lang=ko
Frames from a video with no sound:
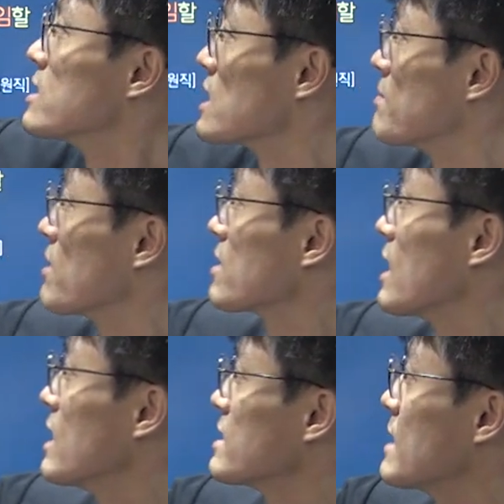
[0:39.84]
자
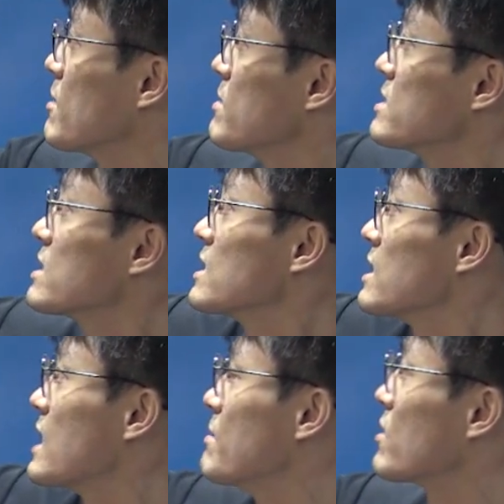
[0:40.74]
법관
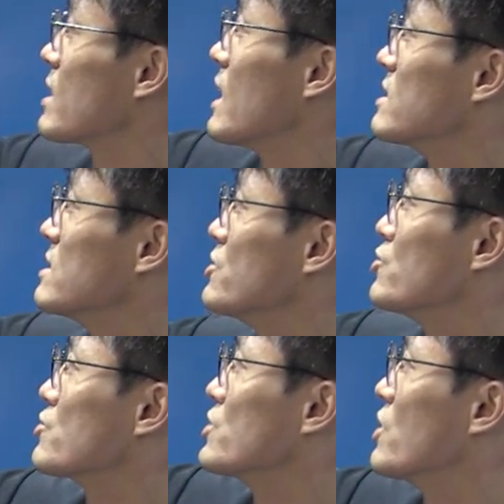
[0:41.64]
대법원장과 대법관은
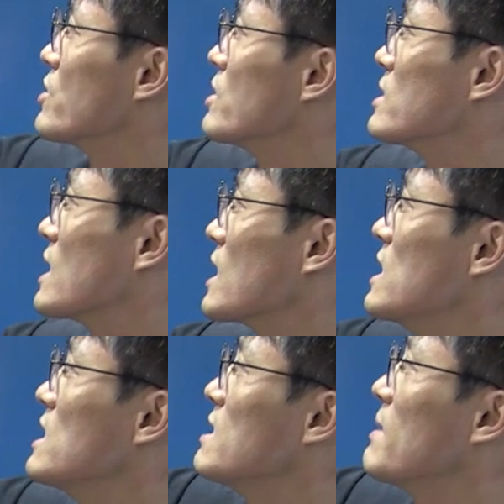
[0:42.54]
6년 자
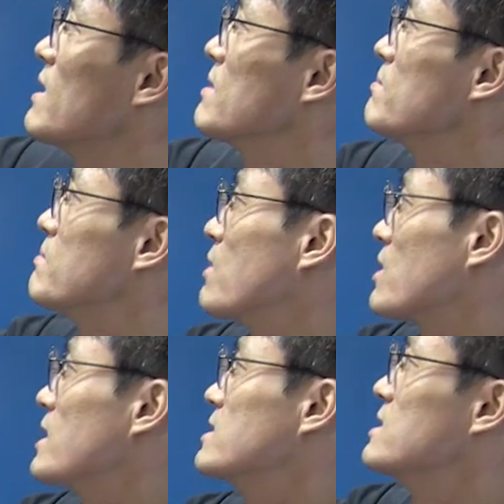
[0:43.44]
일반
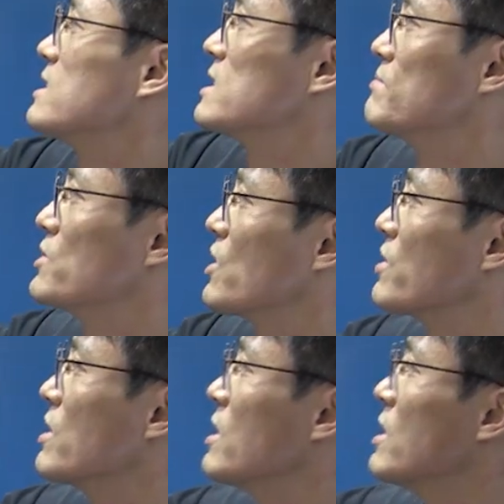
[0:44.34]
법관은 10년
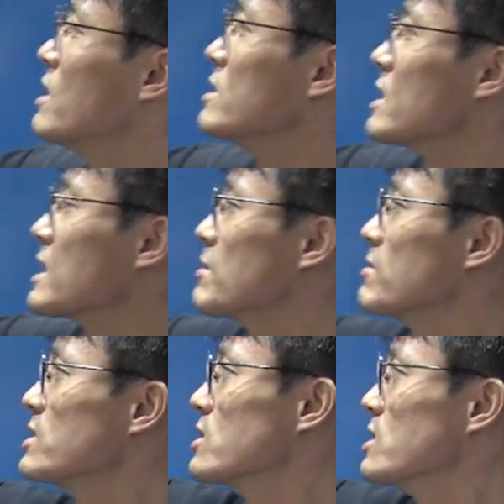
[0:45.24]
자
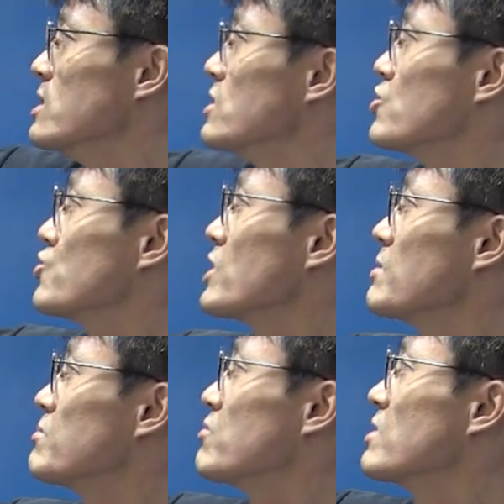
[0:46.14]
대법원장은
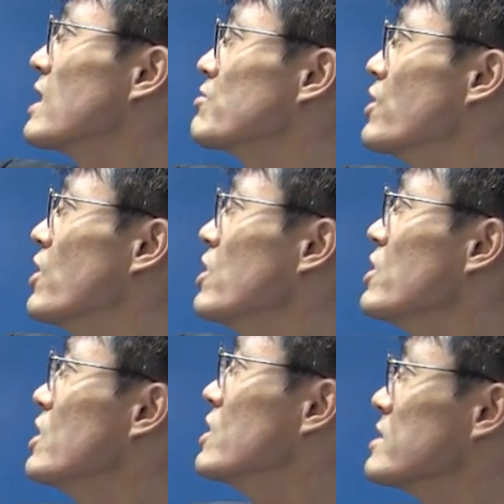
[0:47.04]
중임이 불가하고요
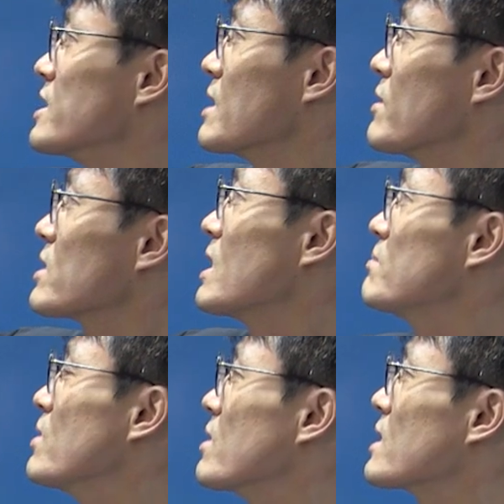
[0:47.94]
자
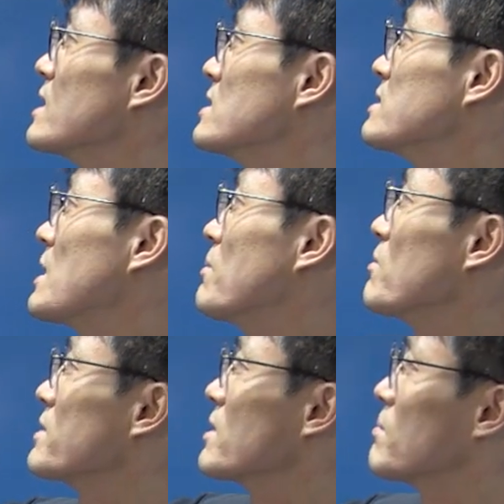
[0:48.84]
대법관 법관은 자
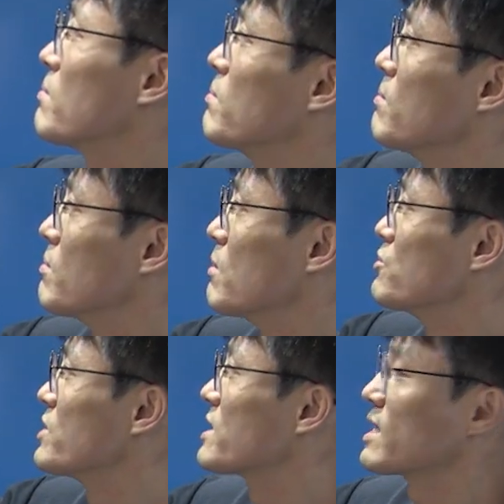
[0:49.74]
법이
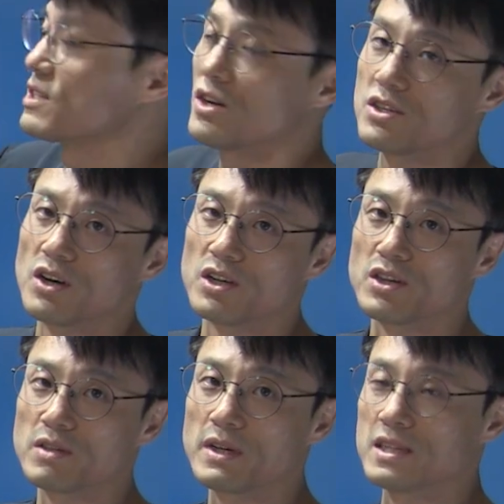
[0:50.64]
법률에 따라서
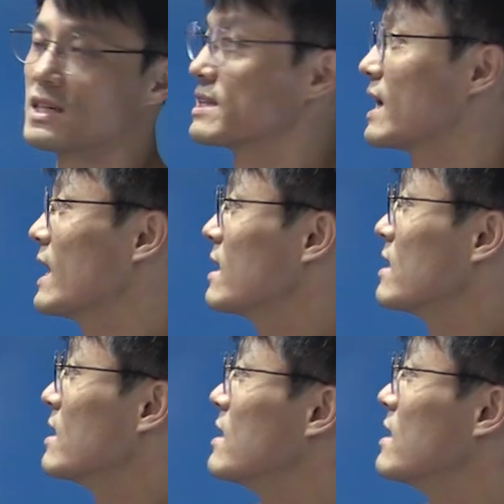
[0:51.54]
연임이 가능하다